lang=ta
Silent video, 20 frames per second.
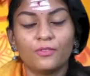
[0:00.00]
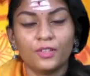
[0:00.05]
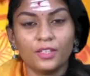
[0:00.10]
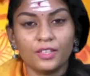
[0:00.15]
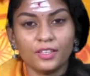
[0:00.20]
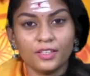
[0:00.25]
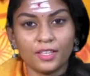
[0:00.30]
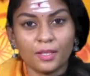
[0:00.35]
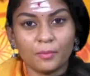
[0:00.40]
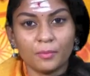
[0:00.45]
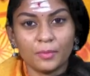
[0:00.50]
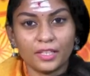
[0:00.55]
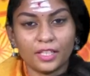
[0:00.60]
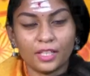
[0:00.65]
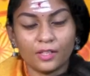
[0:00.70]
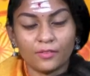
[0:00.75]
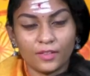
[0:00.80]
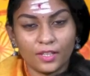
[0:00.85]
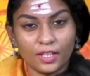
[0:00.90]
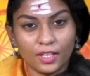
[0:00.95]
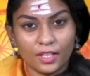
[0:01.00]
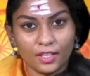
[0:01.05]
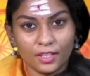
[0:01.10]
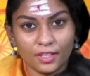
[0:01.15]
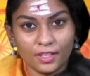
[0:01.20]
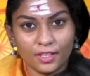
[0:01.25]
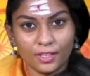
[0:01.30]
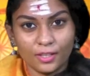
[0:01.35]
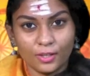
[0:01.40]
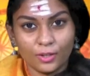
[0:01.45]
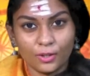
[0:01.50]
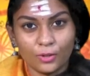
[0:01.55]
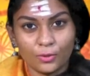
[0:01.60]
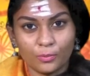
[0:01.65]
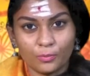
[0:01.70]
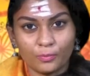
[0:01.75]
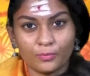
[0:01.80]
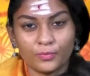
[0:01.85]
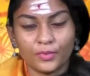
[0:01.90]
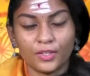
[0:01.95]
வேர்ல்ட் தமிழ் டிவி
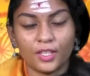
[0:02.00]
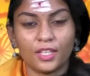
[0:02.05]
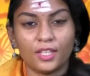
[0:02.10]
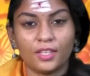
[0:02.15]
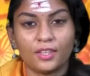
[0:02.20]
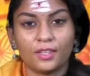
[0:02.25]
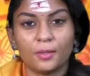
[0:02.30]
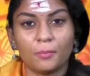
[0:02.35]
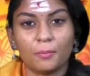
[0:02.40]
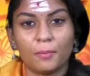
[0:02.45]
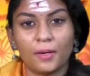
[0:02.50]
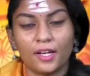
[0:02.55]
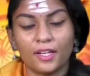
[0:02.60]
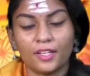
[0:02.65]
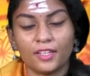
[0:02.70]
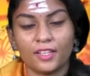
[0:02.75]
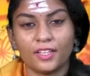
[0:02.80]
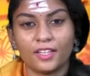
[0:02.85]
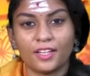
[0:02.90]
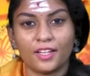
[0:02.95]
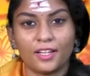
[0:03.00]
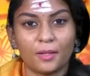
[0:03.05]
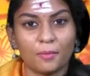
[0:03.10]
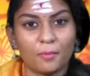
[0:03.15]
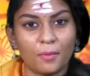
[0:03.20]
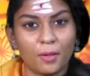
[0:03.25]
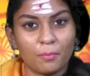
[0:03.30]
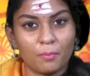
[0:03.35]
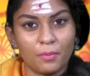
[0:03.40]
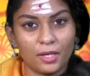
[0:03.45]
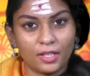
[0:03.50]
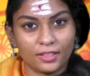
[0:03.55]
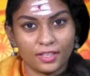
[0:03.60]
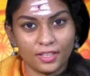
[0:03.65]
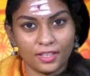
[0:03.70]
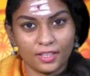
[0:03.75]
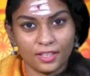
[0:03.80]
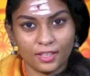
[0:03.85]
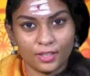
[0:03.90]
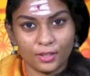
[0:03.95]
நேயர்களுக்கும் இந்த பாரதி கண்ணம்மா
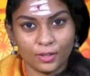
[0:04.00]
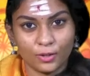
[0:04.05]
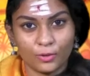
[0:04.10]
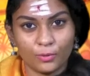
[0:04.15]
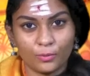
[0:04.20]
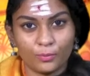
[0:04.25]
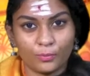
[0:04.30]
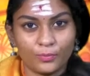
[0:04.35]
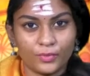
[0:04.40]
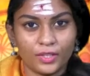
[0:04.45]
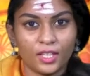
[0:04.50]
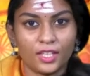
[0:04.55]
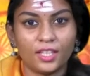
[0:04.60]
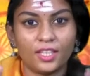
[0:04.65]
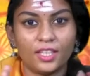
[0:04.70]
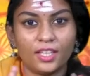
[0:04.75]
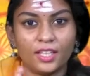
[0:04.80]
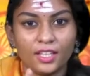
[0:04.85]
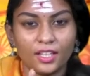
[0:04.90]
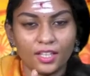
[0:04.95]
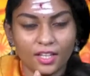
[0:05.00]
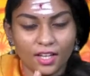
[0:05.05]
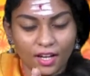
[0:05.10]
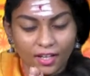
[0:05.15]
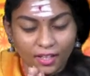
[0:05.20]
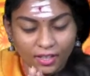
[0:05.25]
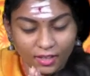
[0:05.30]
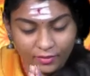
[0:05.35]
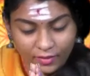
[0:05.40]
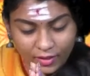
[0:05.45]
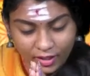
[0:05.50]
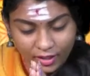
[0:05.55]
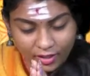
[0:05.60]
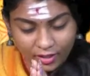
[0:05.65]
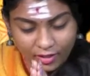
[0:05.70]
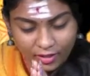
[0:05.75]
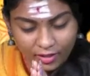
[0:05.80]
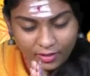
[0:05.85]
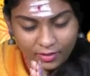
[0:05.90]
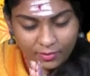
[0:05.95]
பக்தர்களுக்கும் இனிய காலை
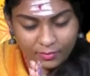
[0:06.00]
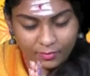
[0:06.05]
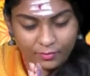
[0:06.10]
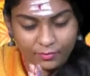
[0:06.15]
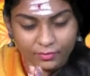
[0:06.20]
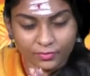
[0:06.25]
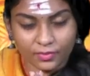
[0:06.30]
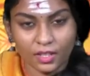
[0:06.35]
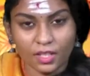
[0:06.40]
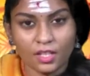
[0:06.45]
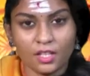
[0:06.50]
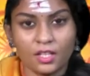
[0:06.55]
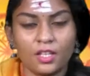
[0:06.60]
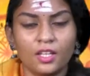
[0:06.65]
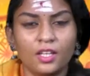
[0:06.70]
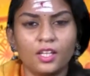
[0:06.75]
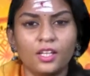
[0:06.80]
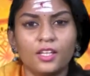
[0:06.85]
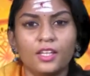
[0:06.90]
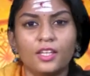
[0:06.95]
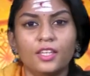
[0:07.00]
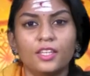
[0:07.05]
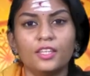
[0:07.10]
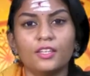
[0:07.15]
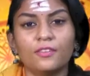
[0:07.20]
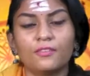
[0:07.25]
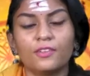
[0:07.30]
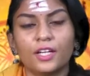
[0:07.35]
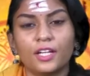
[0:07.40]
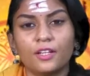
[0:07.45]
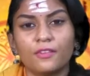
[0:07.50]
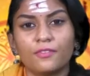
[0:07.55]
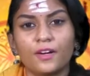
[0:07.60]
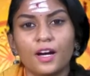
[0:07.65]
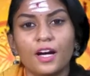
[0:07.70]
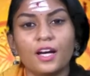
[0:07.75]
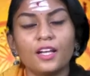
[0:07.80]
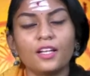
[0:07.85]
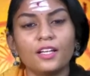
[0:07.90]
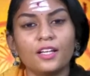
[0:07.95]
வணக்கங்கள் இந்த வர
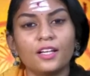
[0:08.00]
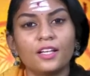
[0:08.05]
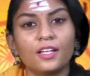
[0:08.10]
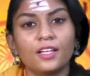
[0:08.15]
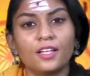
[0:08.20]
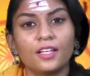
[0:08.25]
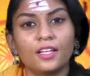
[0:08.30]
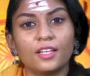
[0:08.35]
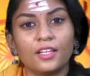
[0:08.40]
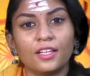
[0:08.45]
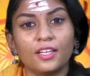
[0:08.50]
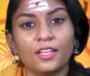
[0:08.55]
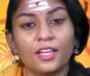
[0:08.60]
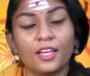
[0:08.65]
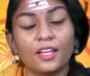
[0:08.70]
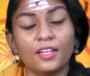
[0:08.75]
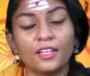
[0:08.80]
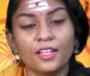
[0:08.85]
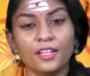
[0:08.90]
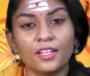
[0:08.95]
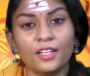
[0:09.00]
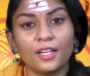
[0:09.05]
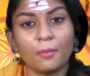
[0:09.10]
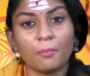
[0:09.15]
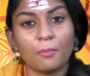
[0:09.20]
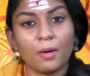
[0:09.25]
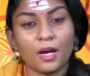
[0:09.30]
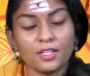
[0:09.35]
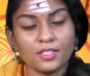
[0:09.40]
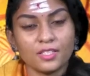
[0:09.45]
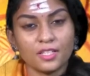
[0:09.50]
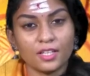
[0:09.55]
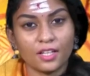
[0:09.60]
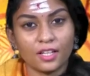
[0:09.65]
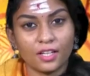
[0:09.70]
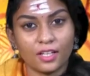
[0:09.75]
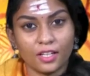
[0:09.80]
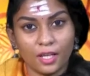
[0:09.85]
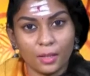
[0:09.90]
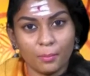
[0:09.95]
வாரங்களில் என்னென்ன
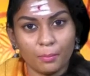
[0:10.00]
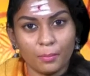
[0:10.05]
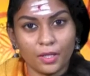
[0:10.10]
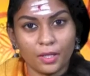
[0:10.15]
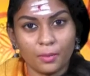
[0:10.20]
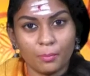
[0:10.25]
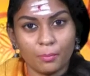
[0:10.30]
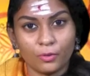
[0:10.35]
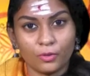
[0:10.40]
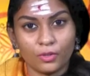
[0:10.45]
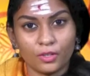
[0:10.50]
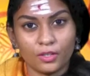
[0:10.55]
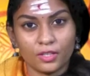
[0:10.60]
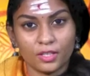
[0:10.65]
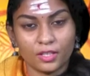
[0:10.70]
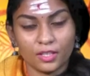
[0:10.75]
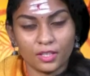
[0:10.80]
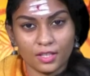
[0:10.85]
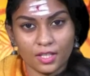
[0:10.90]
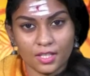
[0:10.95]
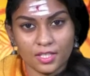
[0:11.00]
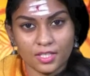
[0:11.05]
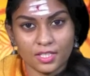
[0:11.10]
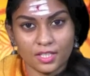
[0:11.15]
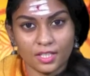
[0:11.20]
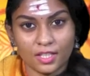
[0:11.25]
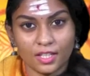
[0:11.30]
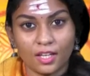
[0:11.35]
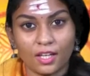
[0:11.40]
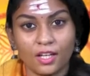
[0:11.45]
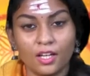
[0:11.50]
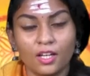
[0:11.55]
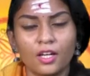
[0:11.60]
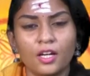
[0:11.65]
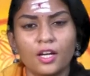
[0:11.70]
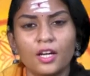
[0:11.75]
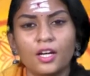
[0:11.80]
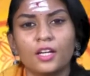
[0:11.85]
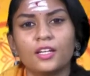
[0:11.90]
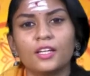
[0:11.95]
மாற்றங்கள் ஏற்பட போதுன்றது தெரிஞ்சுக்க
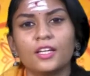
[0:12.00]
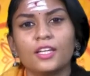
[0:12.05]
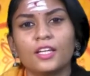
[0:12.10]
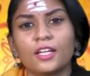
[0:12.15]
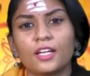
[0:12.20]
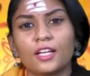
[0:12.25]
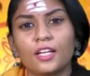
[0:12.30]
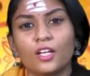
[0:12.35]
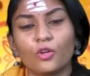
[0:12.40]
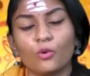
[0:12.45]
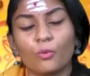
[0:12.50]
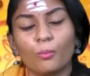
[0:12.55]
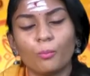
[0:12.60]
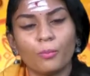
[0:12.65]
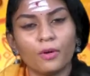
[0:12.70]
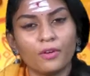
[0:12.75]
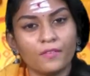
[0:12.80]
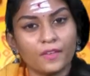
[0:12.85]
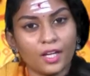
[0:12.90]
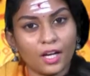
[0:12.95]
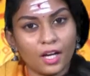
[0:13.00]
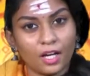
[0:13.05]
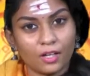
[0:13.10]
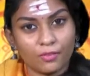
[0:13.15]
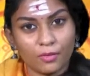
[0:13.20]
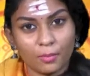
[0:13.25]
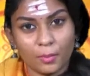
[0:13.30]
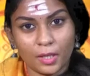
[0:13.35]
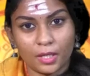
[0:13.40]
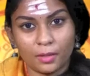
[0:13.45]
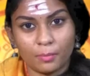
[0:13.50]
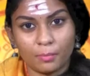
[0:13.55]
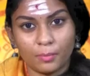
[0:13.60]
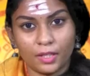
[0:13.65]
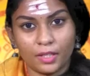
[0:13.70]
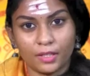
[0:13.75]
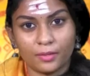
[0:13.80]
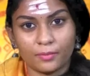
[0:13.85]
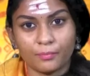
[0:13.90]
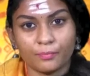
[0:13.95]
நீங்கள்லாம் ரொம்பவே ஆர்வமாக
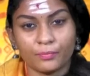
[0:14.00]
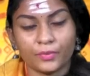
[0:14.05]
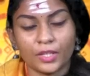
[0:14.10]
இருப்பீங்க